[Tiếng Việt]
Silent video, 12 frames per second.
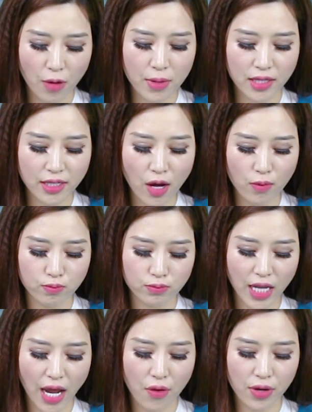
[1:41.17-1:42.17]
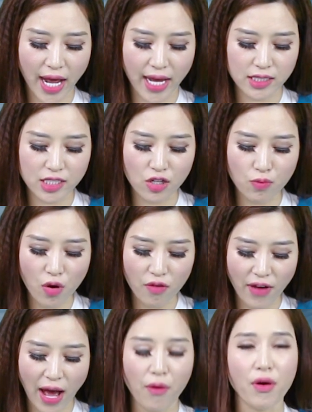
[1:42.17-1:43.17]
biến động theo cả chiều mua
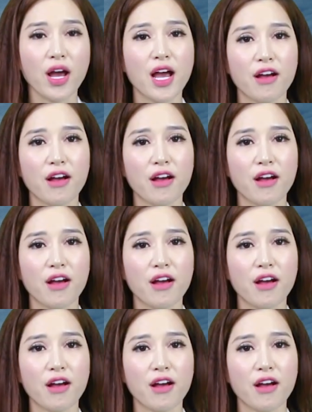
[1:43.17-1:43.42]
vào